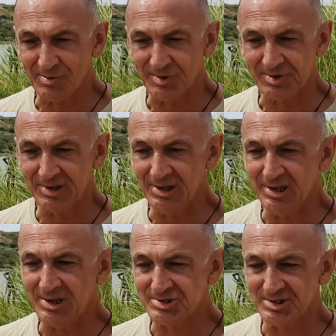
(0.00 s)
вот
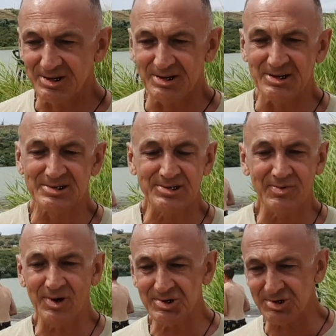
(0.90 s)
нежный из
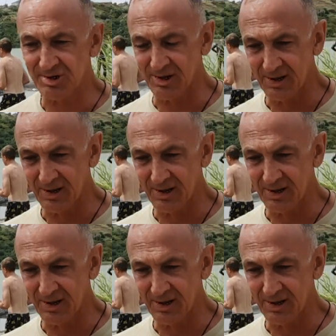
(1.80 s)
скважины.